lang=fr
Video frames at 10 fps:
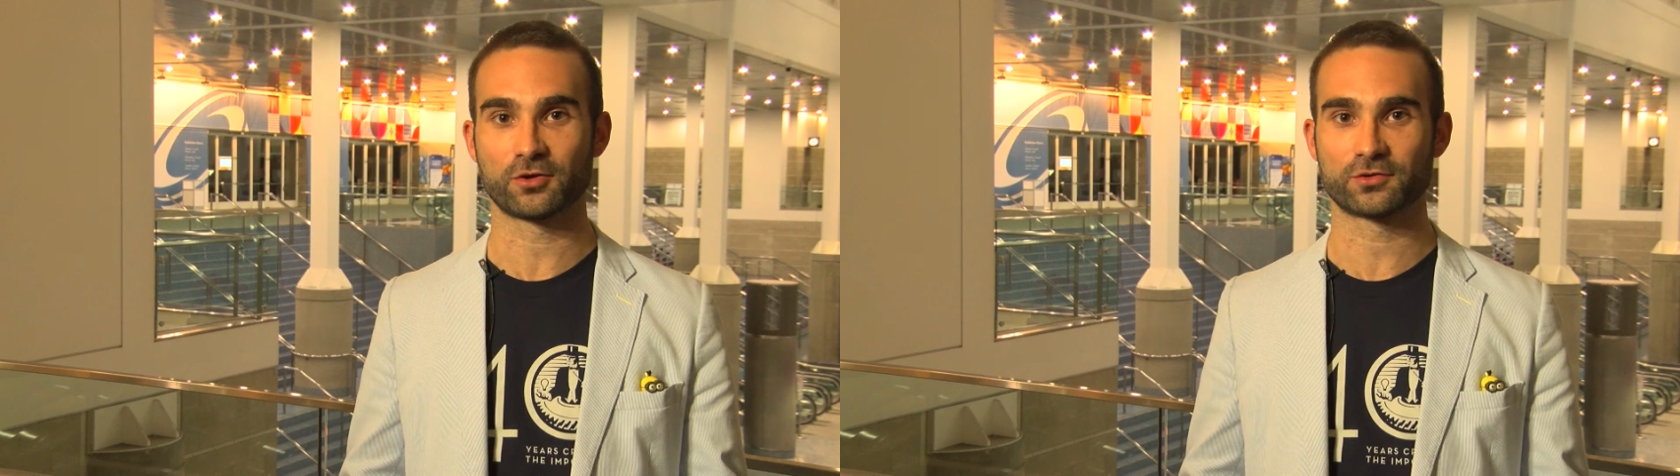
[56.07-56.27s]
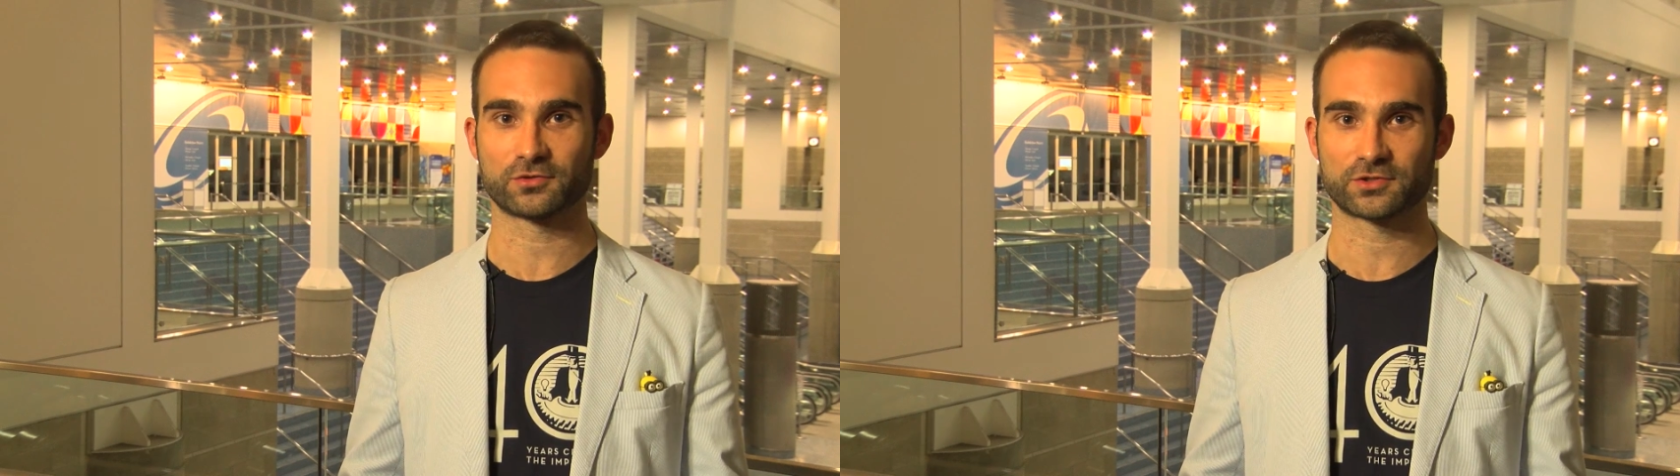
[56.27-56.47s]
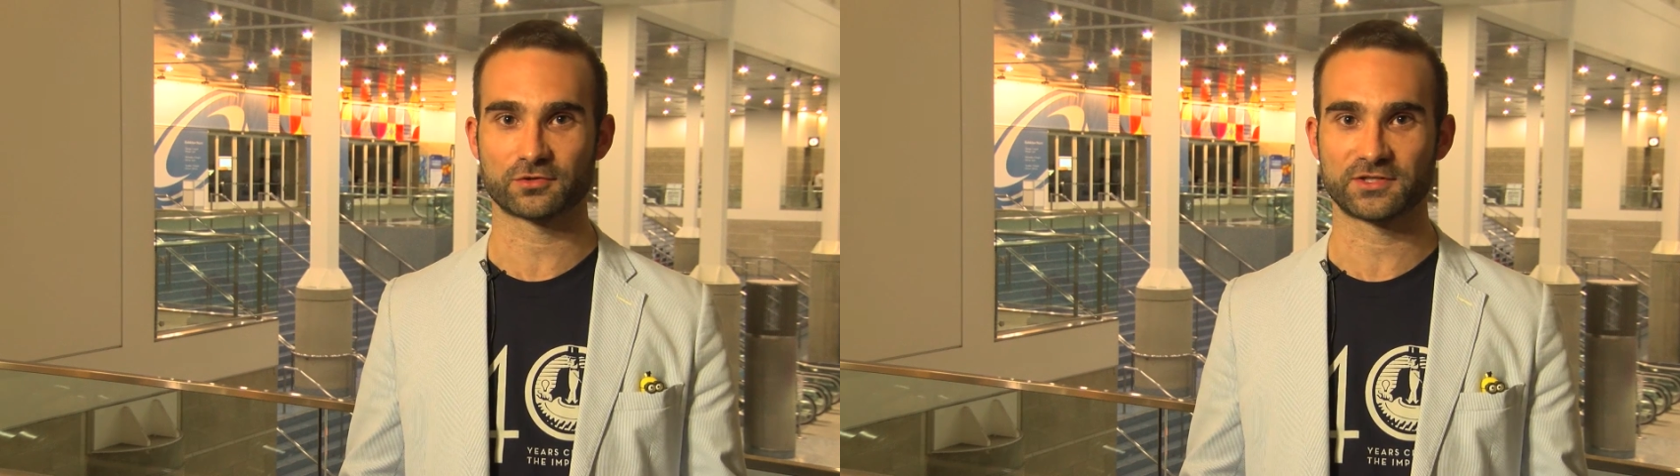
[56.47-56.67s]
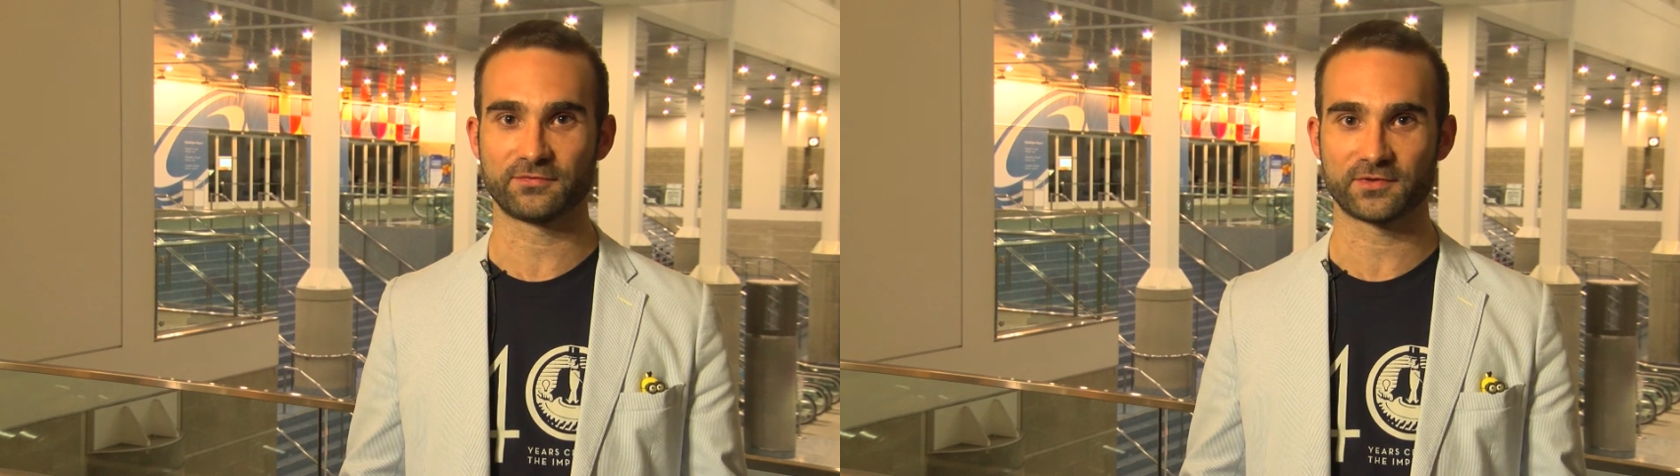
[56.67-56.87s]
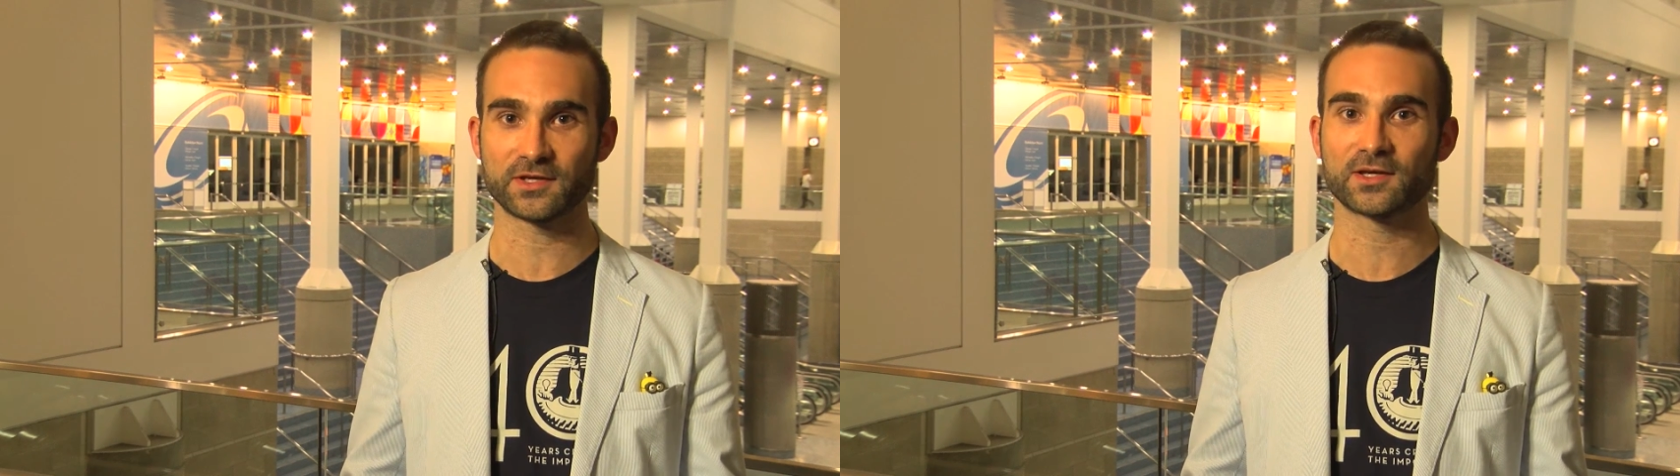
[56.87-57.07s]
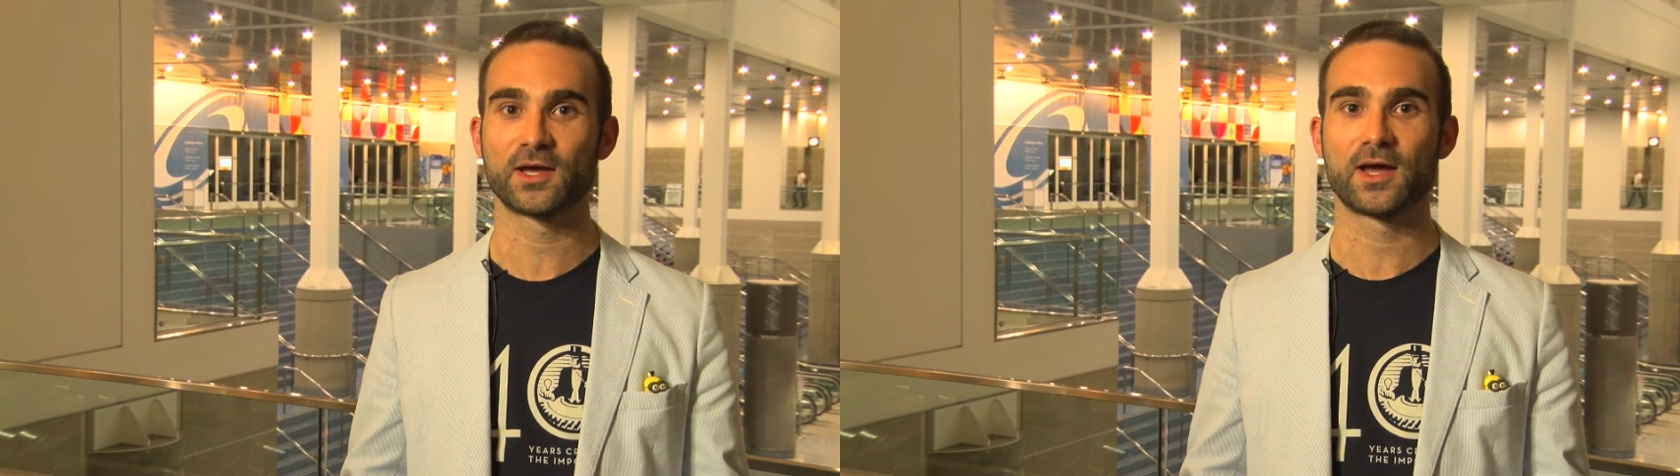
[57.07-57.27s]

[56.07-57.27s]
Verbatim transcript: entre scientifiques,